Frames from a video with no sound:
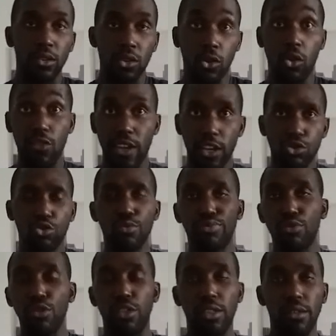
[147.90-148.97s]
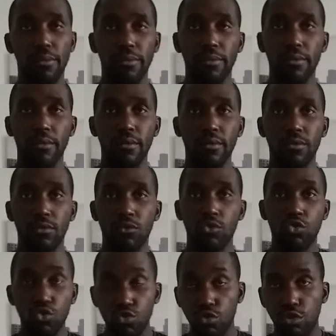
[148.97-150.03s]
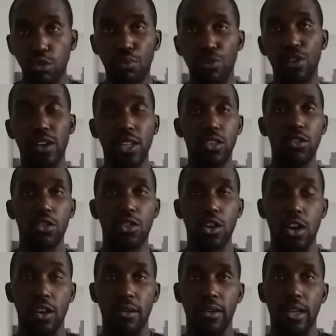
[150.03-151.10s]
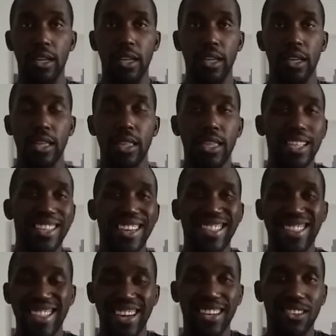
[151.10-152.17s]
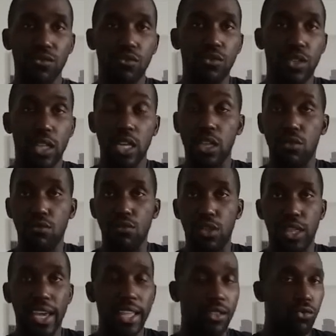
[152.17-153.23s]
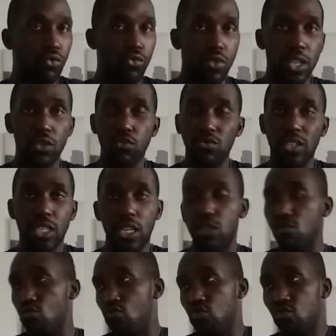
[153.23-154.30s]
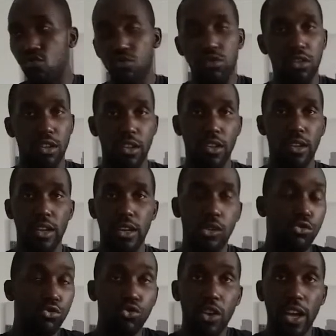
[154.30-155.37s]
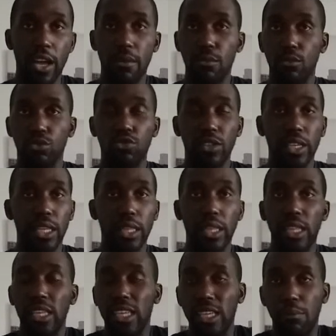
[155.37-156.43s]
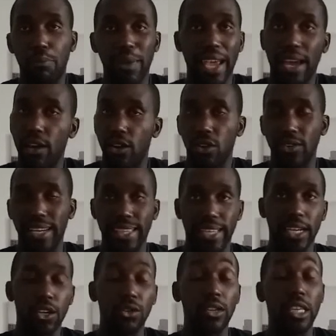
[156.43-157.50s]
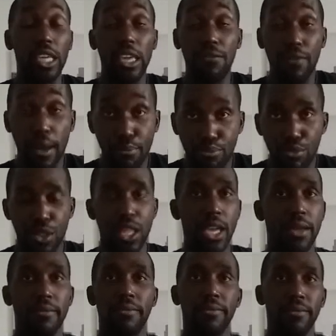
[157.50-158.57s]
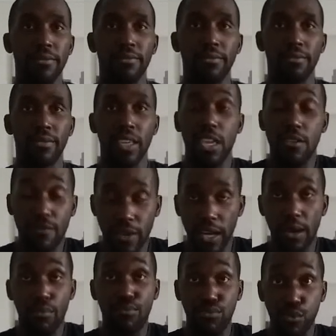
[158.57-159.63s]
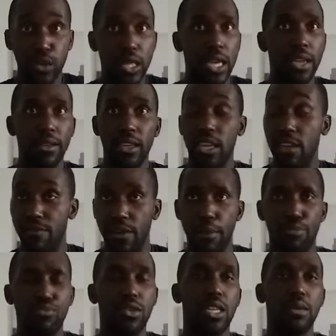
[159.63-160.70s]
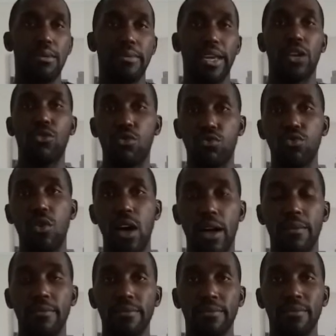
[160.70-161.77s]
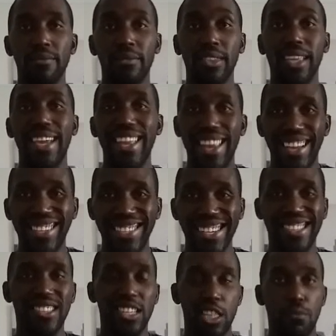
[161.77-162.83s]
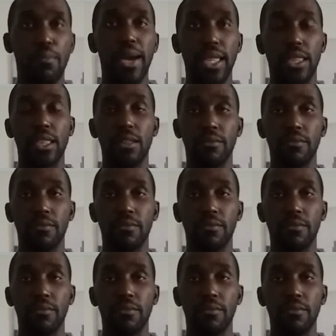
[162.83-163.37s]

Revers, tu pousses. Tu joues sur plusieurs lignes de sol. Si t'es 5 ou 6 ou 7 ou 8 ou 10 ou 12, le joueur à un moment donné, s'il perd en attaquant, il va pousser. Il va pousser. Il va pousser même avec le coup droit. Et là, qu'est-ce qui se passe